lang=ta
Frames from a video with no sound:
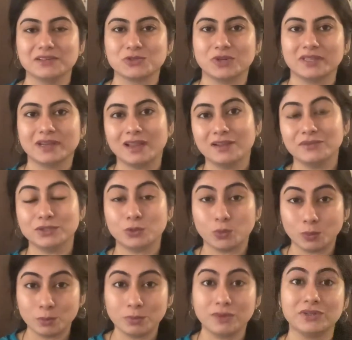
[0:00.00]
ஸோ uh, அதனால் வந்து
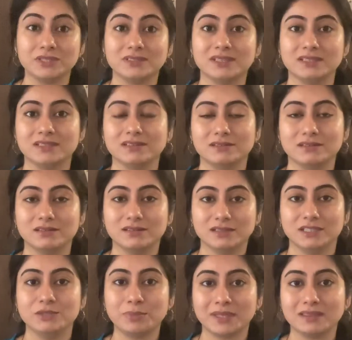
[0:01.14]
ரொம்ப வந்து அந்த
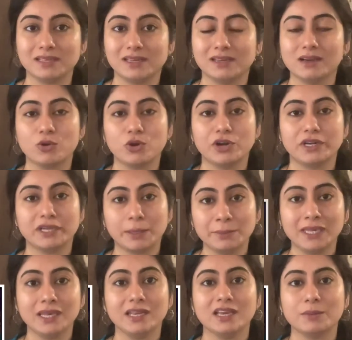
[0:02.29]
இது பார்த்தீங்கன்னா அவங்களோட
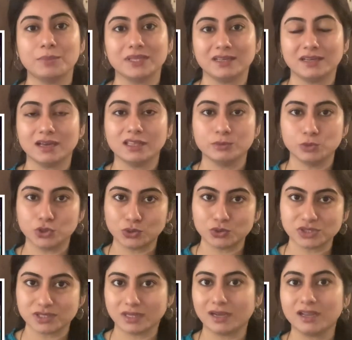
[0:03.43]
டமி ஏரியா பார்த்தீங்கன்னா அது மட்டும்
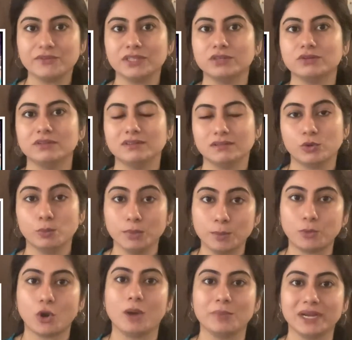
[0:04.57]
கொஞ்சம் நல்லா வந்து ரொம்ப
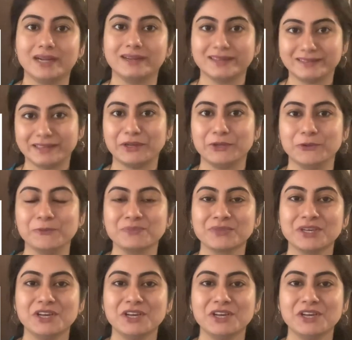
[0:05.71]
ப்ராமினெண்ட்டாக தெரியும்